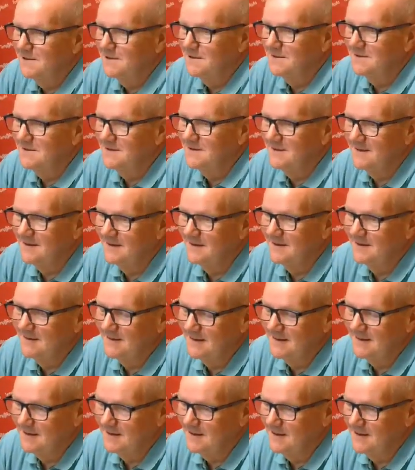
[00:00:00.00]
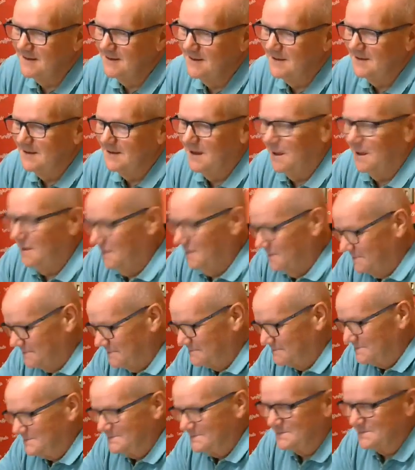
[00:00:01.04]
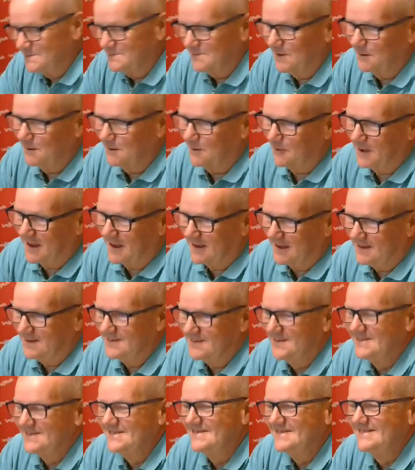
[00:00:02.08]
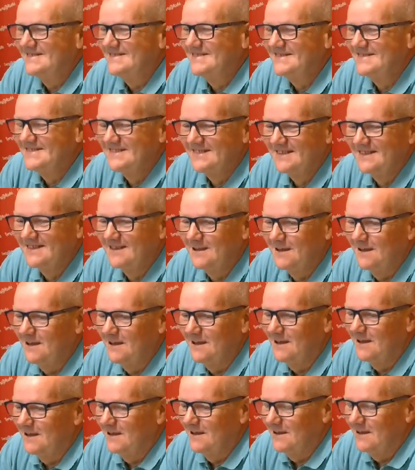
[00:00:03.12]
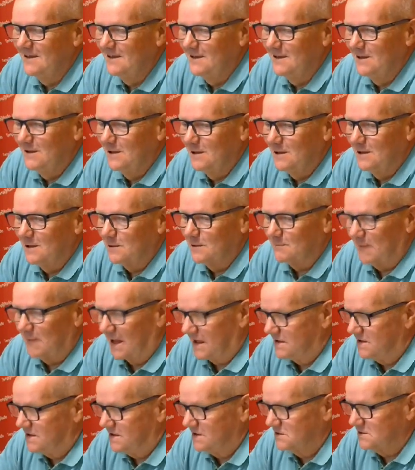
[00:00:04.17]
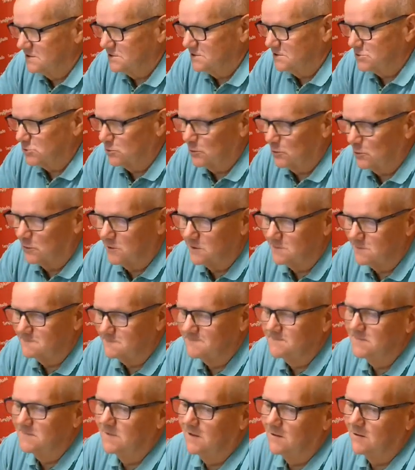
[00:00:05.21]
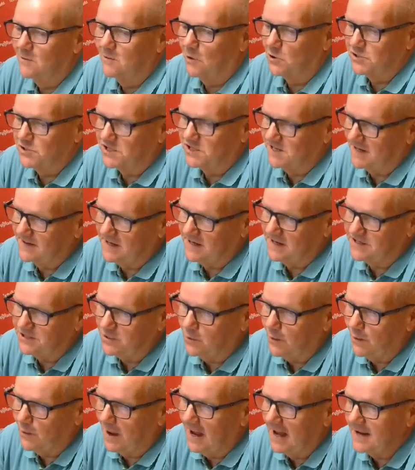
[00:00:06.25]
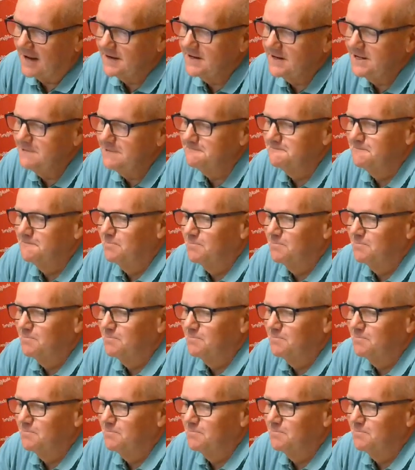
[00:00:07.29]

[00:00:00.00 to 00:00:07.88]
do la parola a lei, a lei Presidente, facciamo così. In, okay. Esordisca come, come, preferisce. Ma io sono, ho 65 anni,